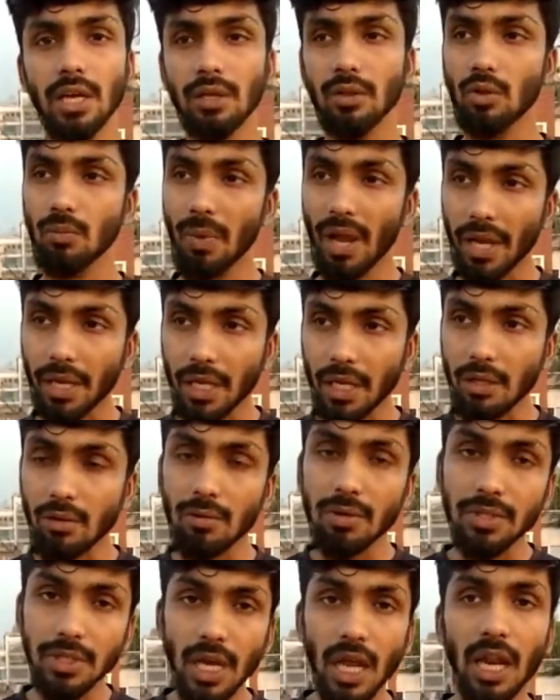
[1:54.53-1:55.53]
কিন্তু বাইকটা
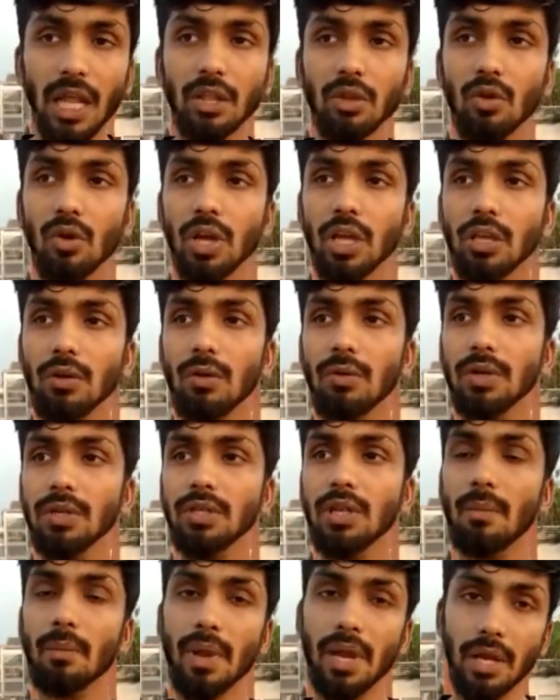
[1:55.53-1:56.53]
কীভাবে চালাতে হয় কীভাবে
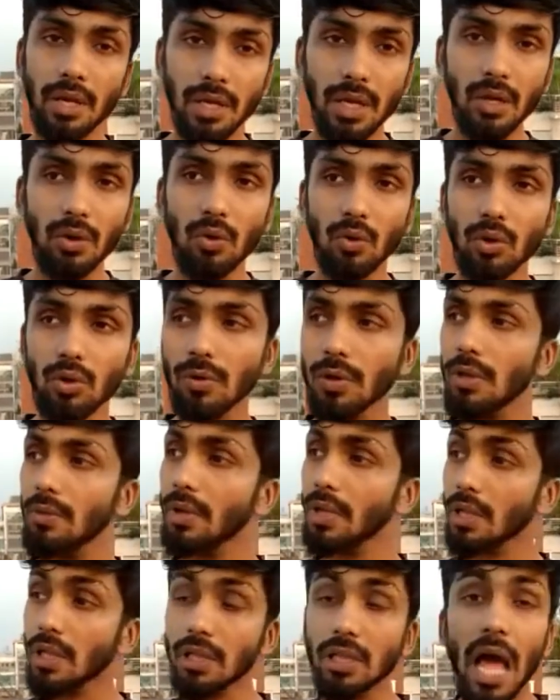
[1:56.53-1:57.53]
তা মেনটেন করতে হয়
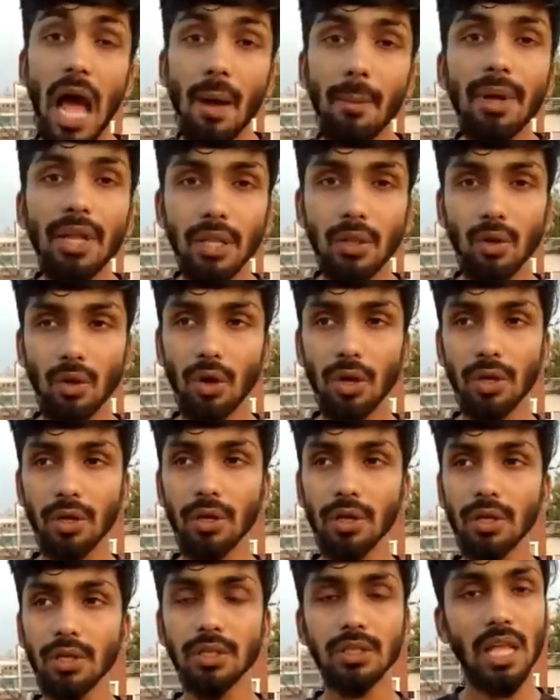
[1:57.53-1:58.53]
কীভাবে তা থামাতে হয়
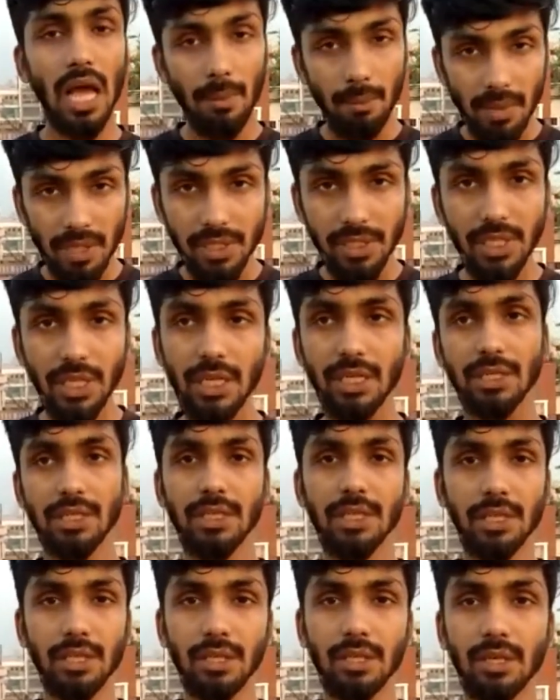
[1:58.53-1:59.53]
তা আমরা
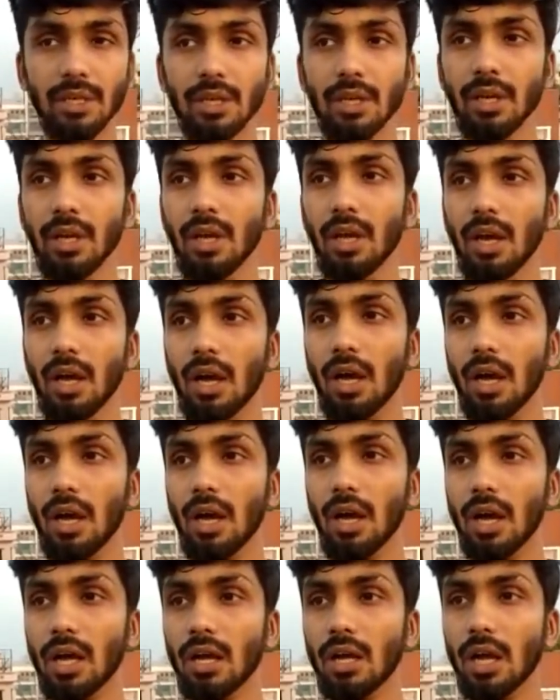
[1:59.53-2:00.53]
শেখাচ্ছি
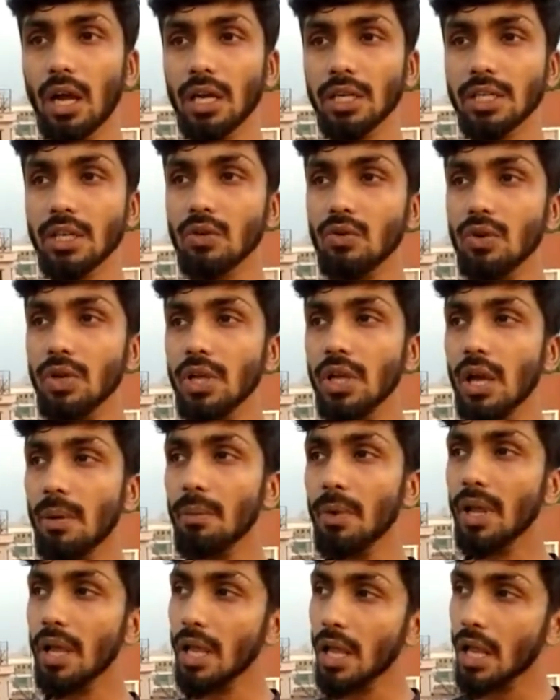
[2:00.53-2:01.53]
আশা করি
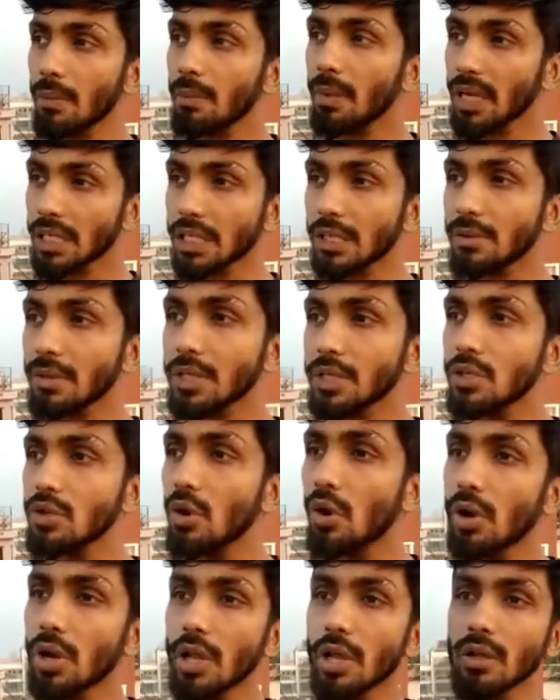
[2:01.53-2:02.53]
আমরা এর পাশাপাশি
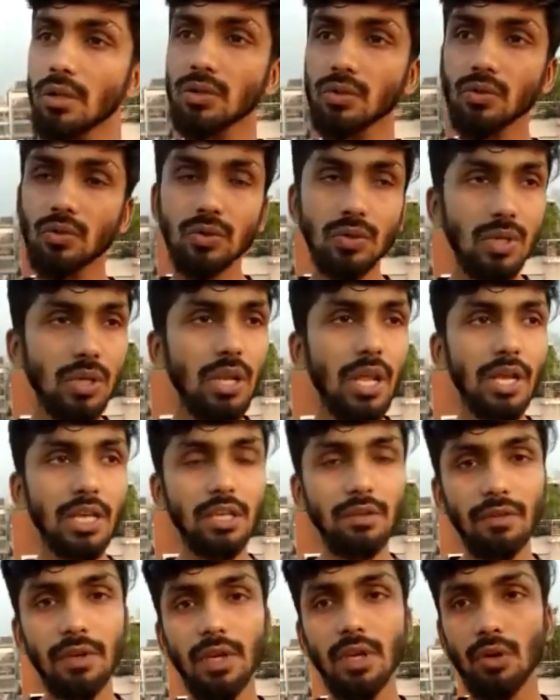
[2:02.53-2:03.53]
অনেক সোশ্যাল
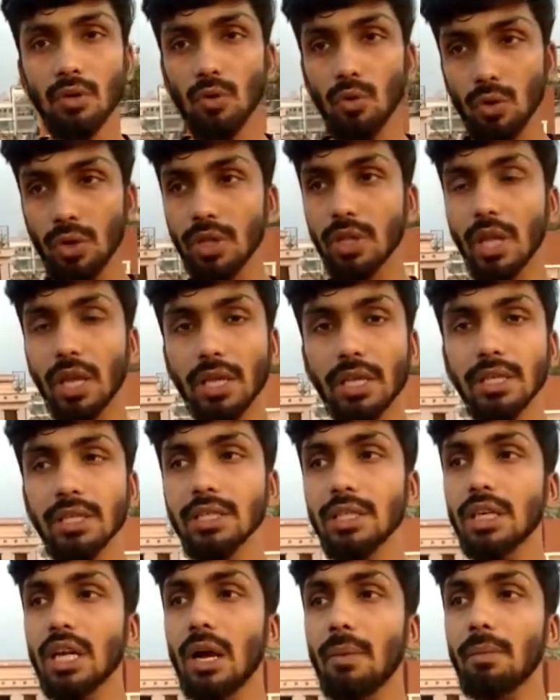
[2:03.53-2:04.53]
অ্যাক্টিভিটি করে থাকি
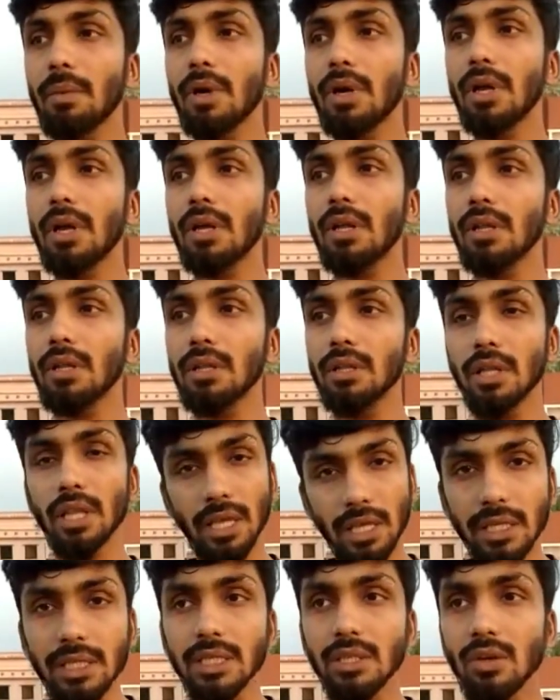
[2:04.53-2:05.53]
যেটা আপনারা
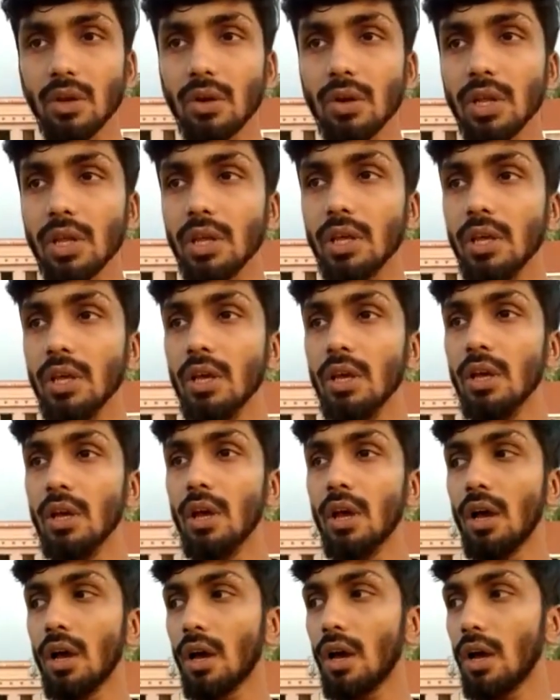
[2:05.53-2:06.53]
দেখেছেন অনেকেই
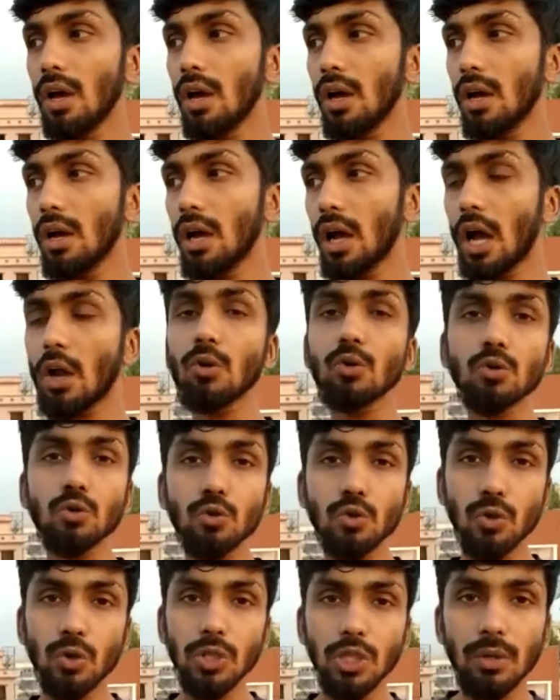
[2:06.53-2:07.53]
আরও
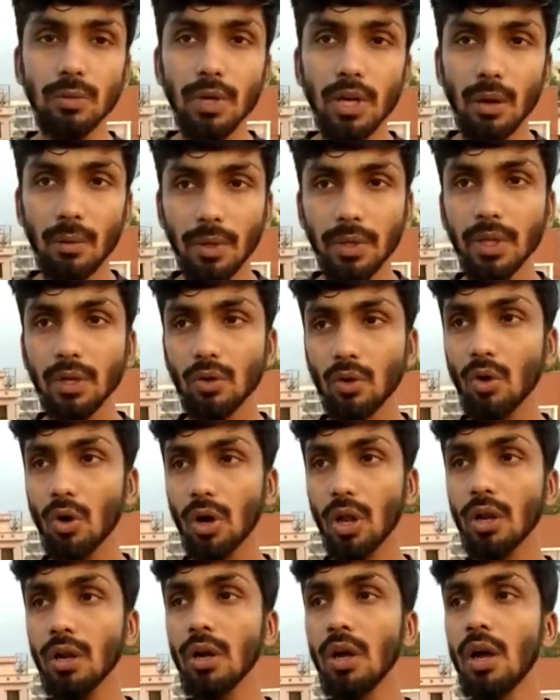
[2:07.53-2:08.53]
সুযোগ দেবেন আমাদের
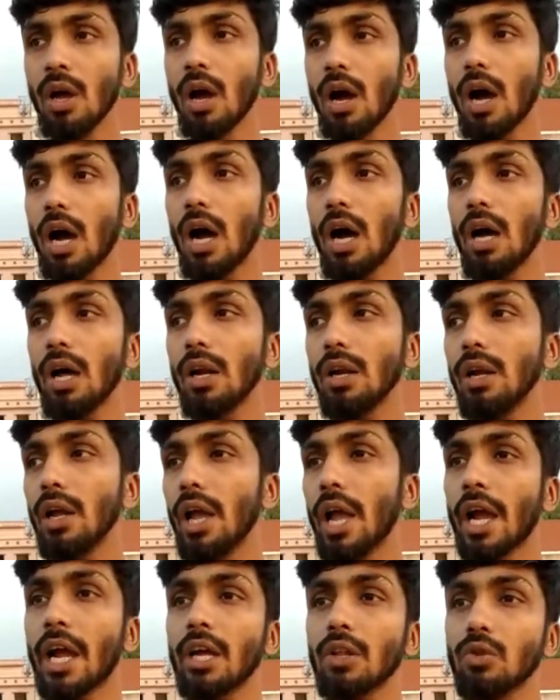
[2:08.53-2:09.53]
করার আর
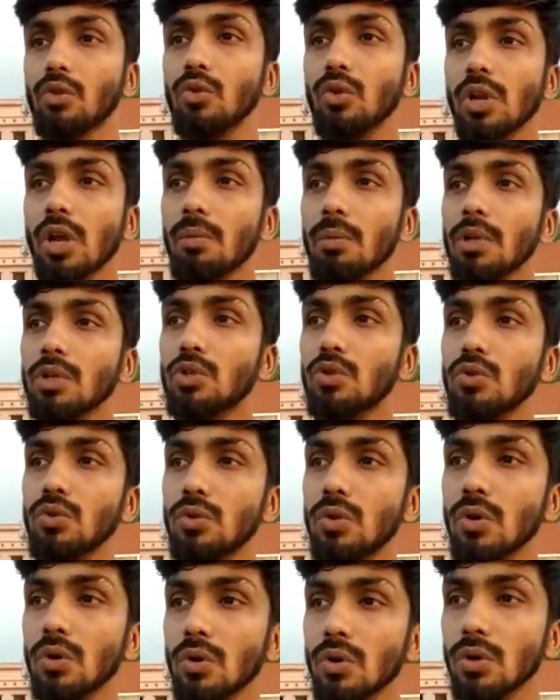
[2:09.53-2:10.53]
একাত্তরে আমরা
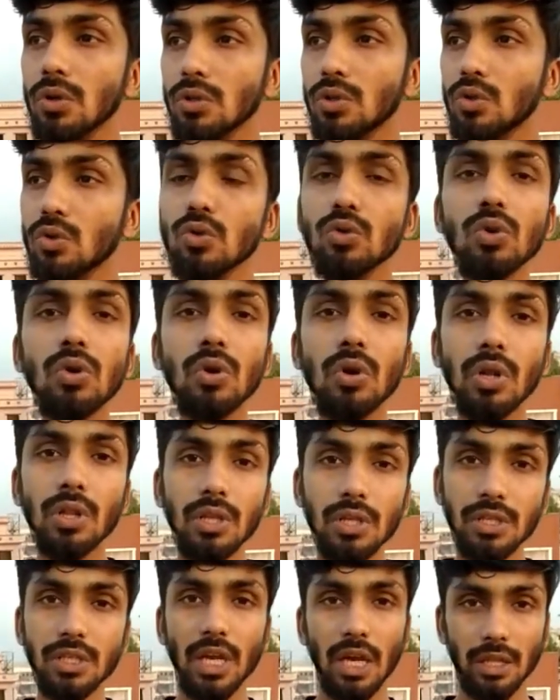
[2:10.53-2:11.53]
যুদ্ধ করে যুদ্ধ করে
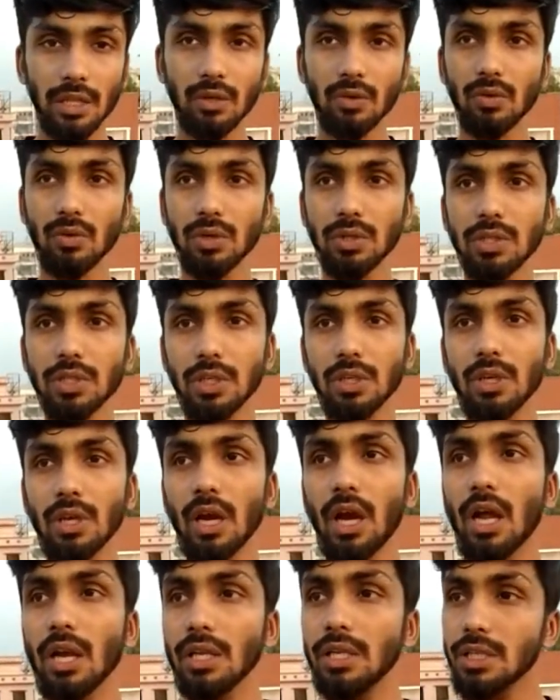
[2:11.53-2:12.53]
দেশ স্বাধীন করেছি
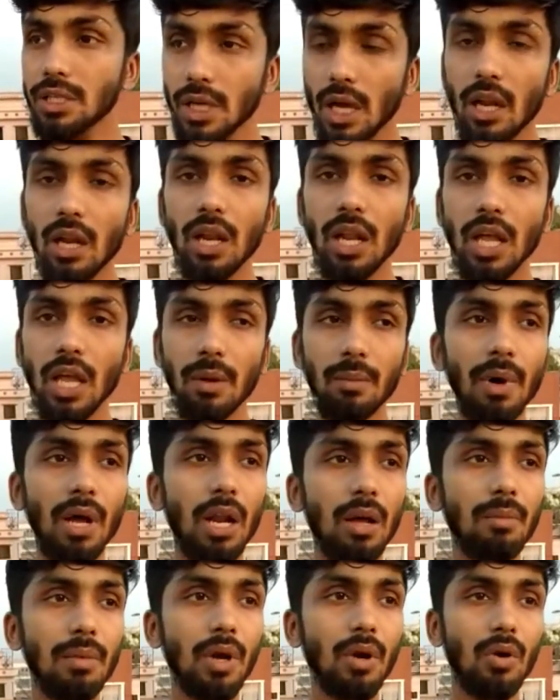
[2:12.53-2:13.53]
আর ইনশাল্লাহ
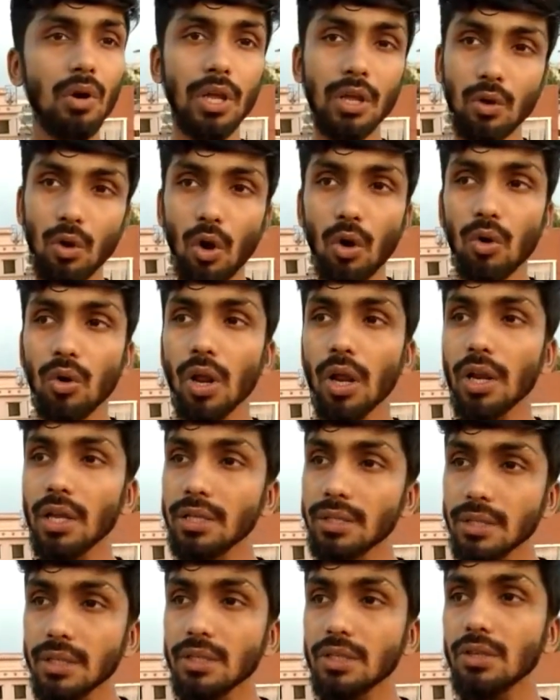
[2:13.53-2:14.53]
এবার আমরা ওই করোনার
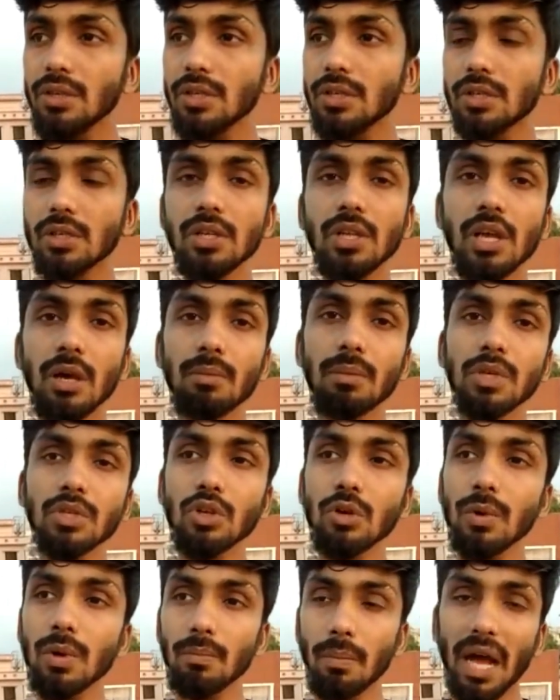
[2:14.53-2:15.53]
এই সিচুয়েশনে আমরা
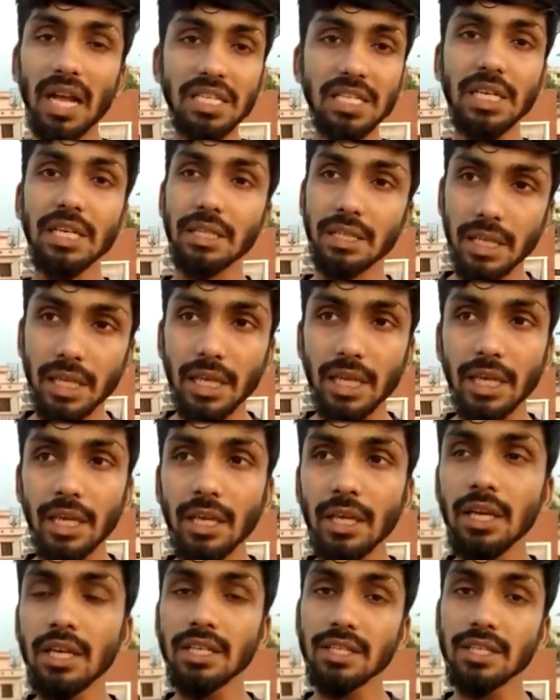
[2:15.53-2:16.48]
সবাই বাসায় থেকে